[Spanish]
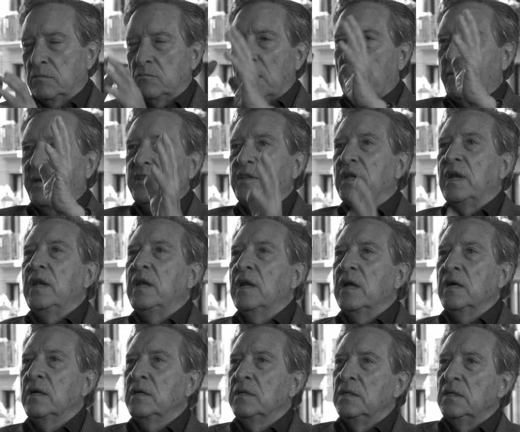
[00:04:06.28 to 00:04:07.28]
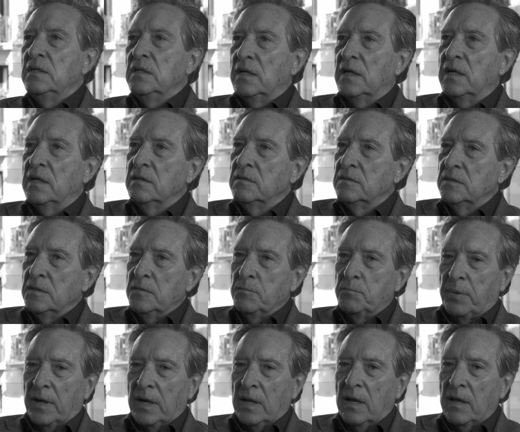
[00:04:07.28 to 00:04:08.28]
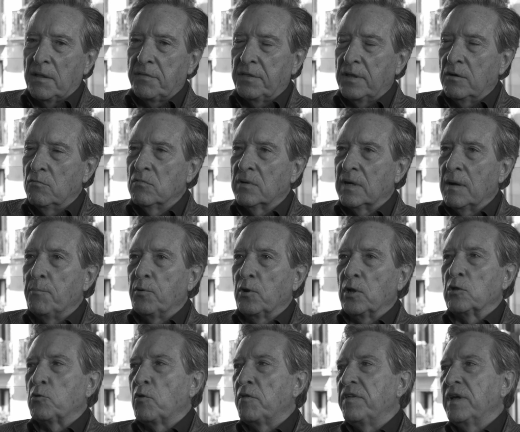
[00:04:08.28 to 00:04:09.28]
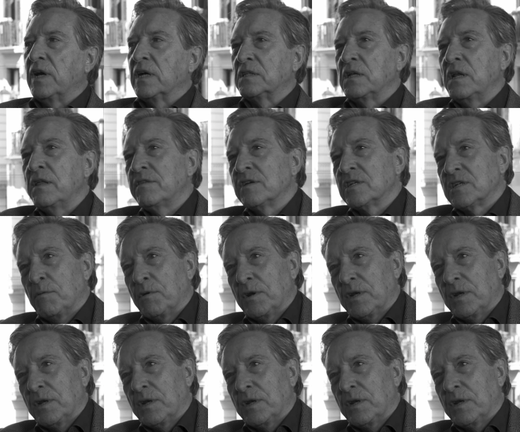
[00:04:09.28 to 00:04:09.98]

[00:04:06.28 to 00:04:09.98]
en una vitrina eh, para hacer un campeonato de cicatrices, a